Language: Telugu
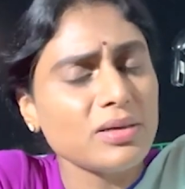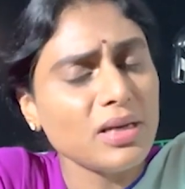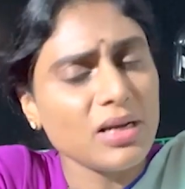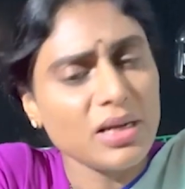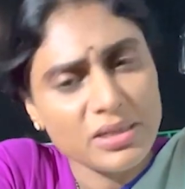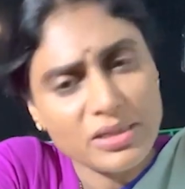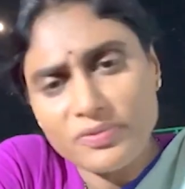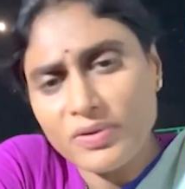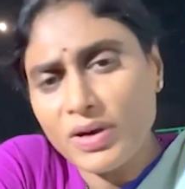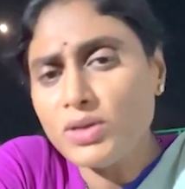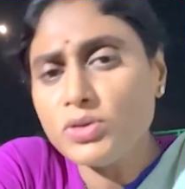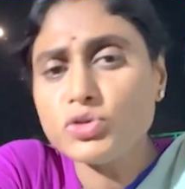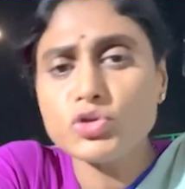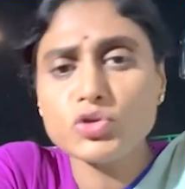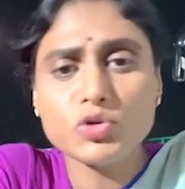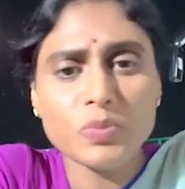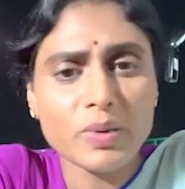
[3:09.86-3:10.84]
అలాంటి వాళ్ళు
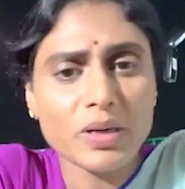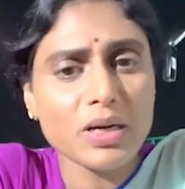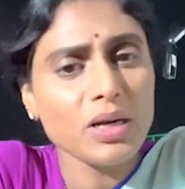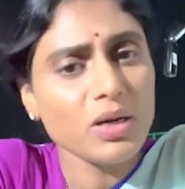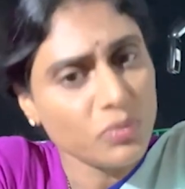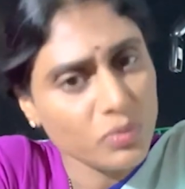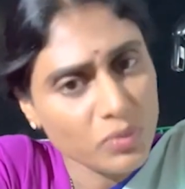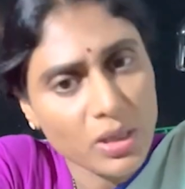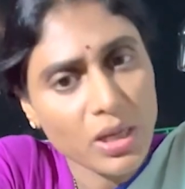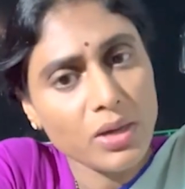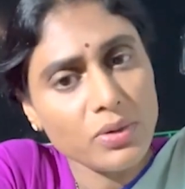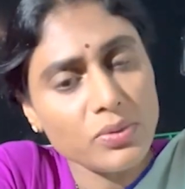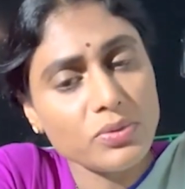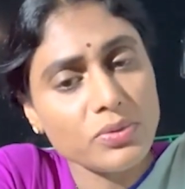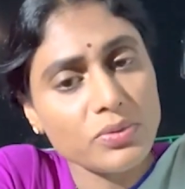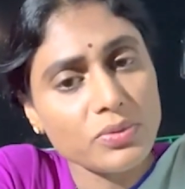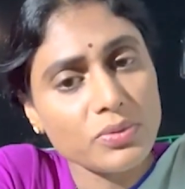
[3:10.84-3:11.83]
చుట్టుపక్కల
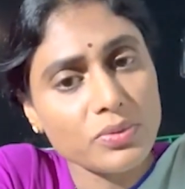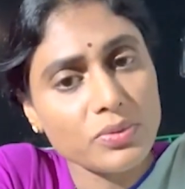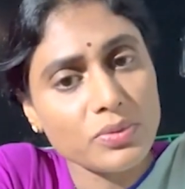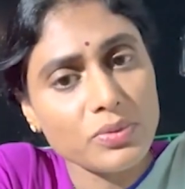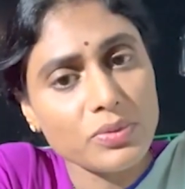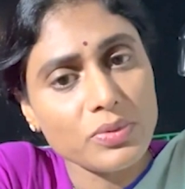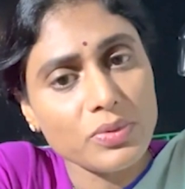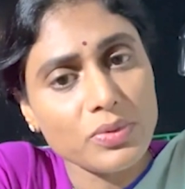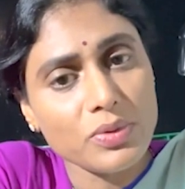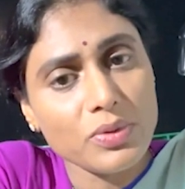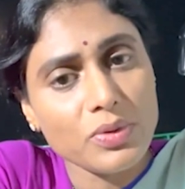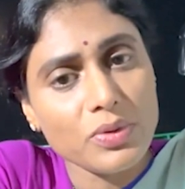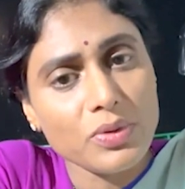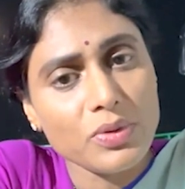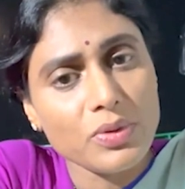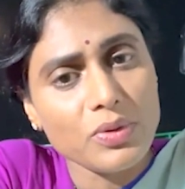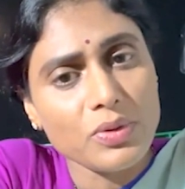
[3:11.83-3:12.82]
ఉన్నారు
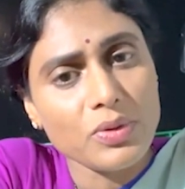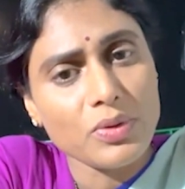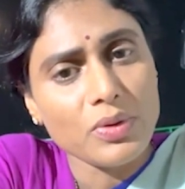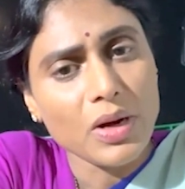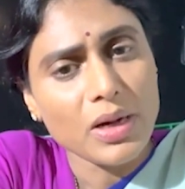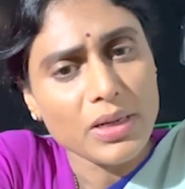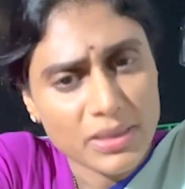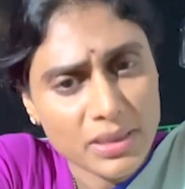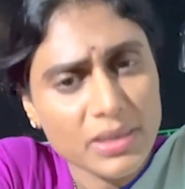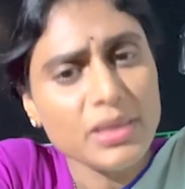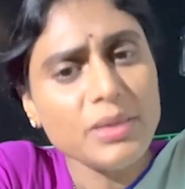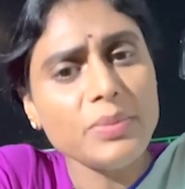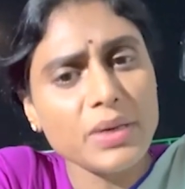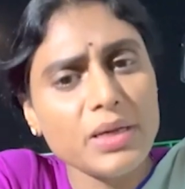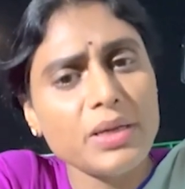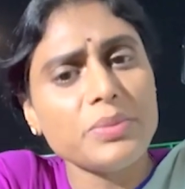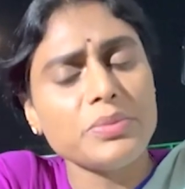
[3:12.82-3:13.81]
అంటేనే
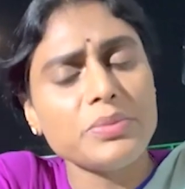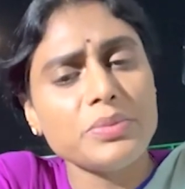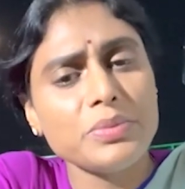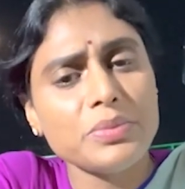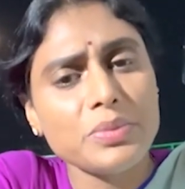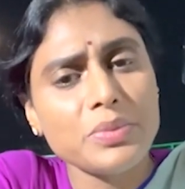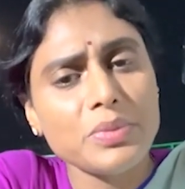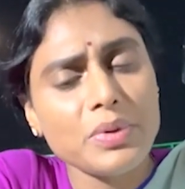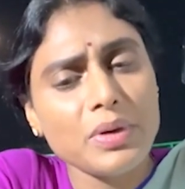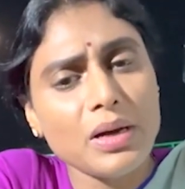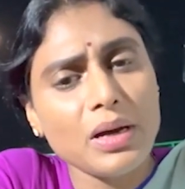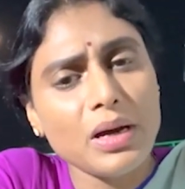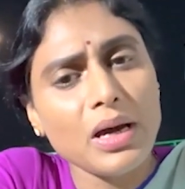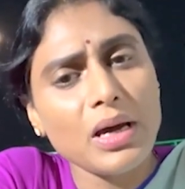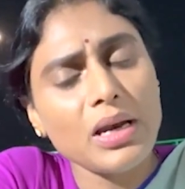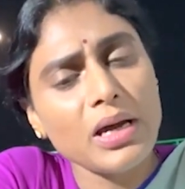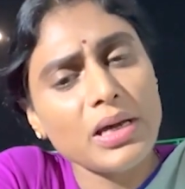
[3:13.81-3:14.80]
భయం
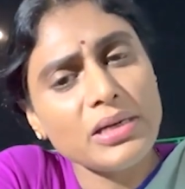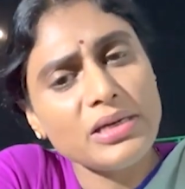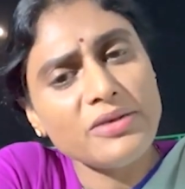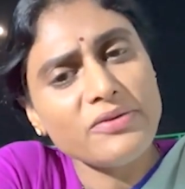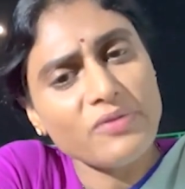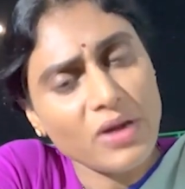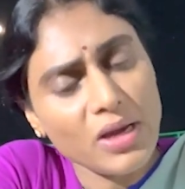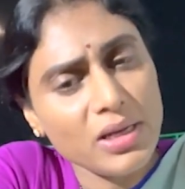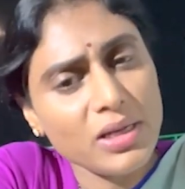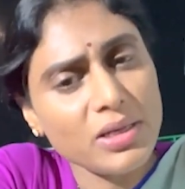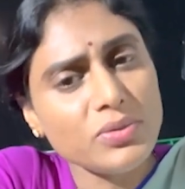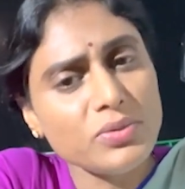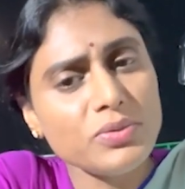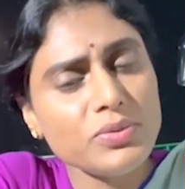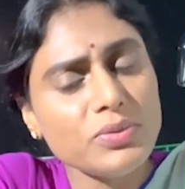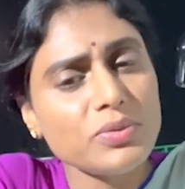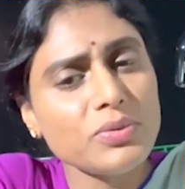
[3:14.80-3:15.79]
అలాంటి
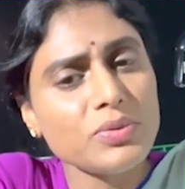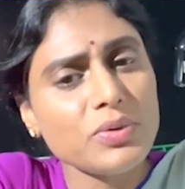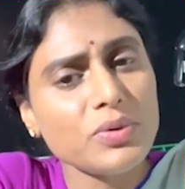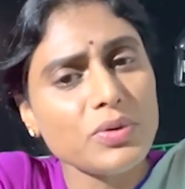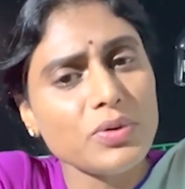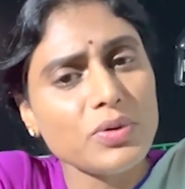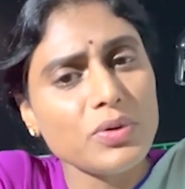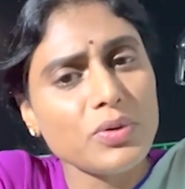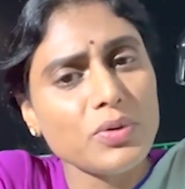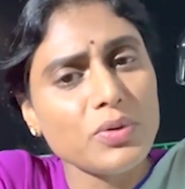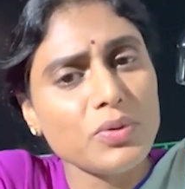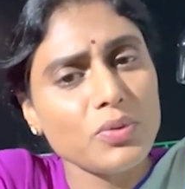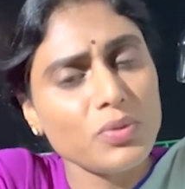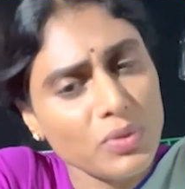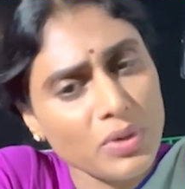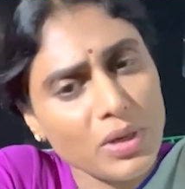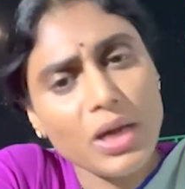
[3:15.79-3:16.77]
వాళ్ళను
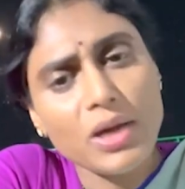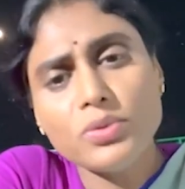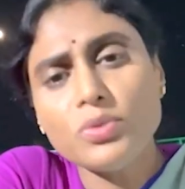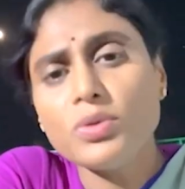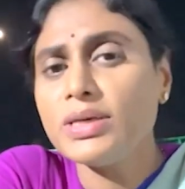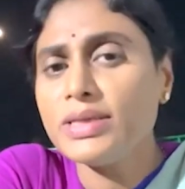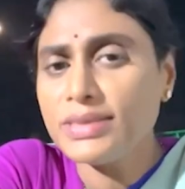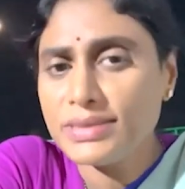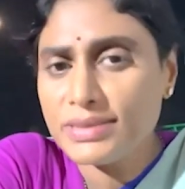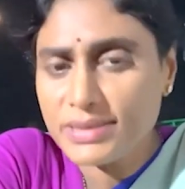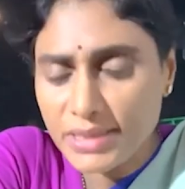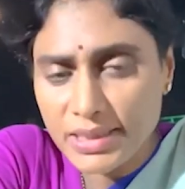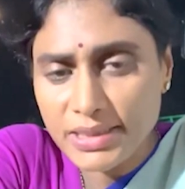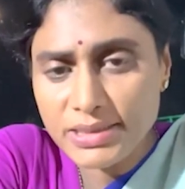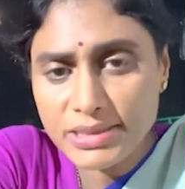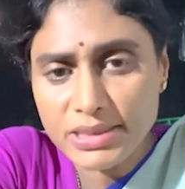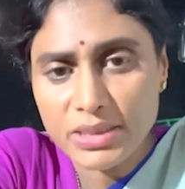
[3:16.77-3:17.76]
ఉన్నారు అని
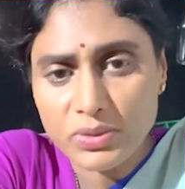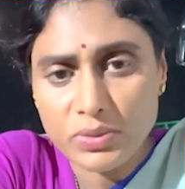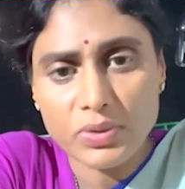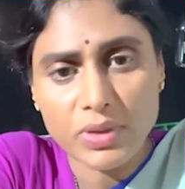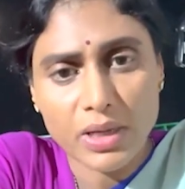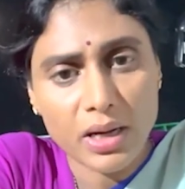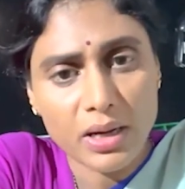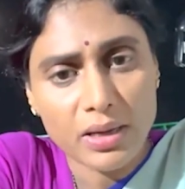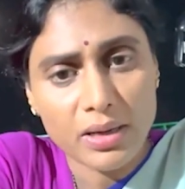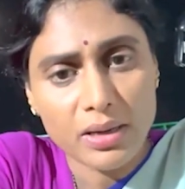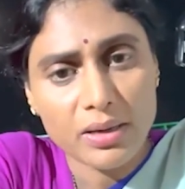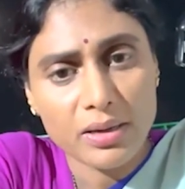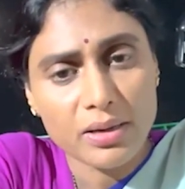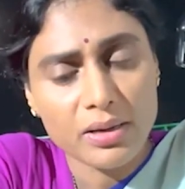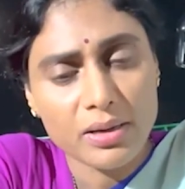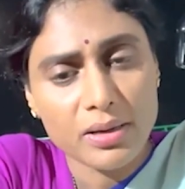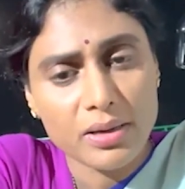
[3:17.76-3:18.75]
తెలిసి కూడా
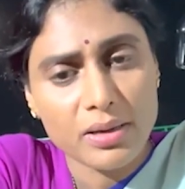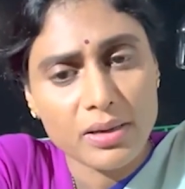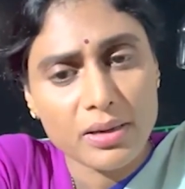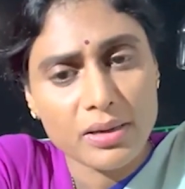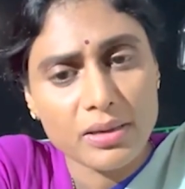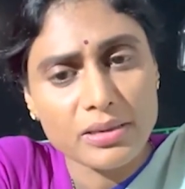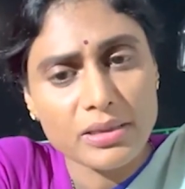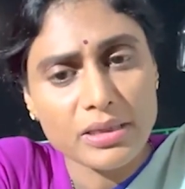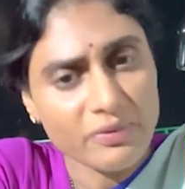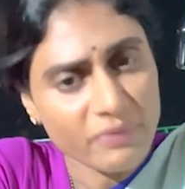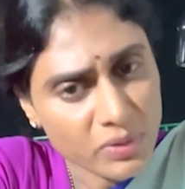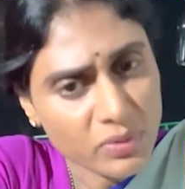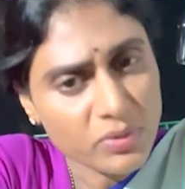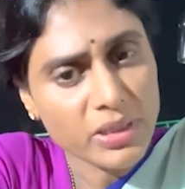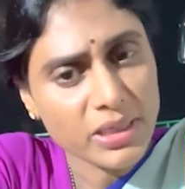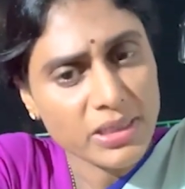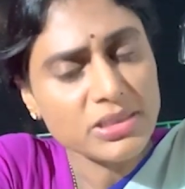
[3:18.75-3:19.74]

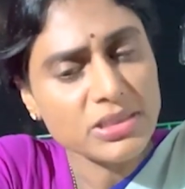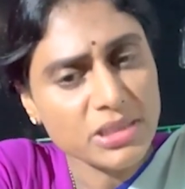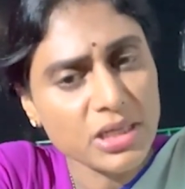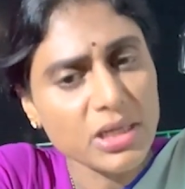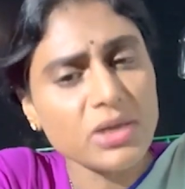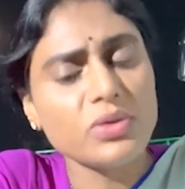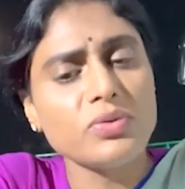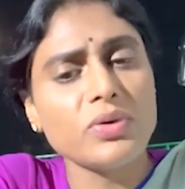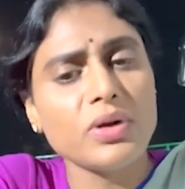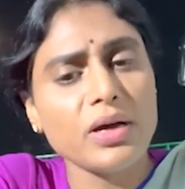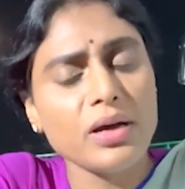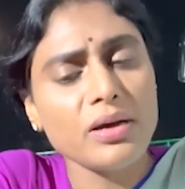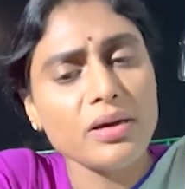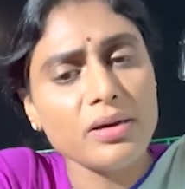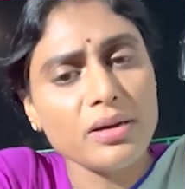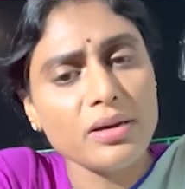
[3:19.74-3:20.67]
ఎవరూ ఏం చేయకుండా